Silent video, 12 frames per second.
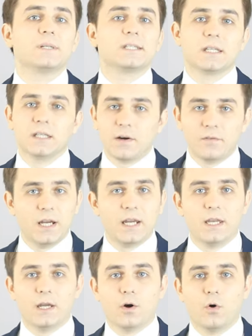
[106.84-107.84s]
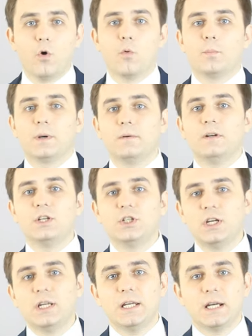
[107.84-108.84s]
постановление о
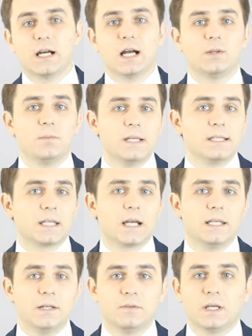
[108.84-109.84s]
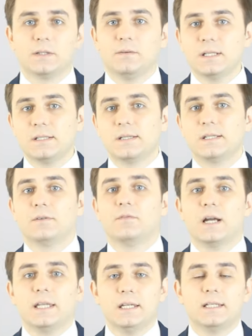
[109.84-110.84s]
привлечении к административной ответственности
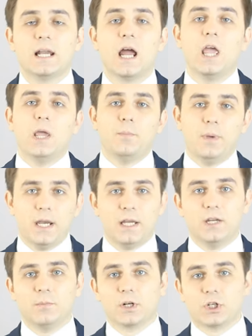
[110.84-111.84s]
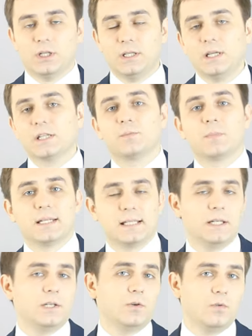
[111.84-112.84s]
водителя передней машины с
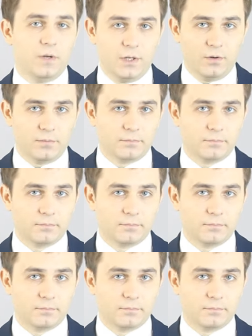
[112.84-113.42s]
последнего видео.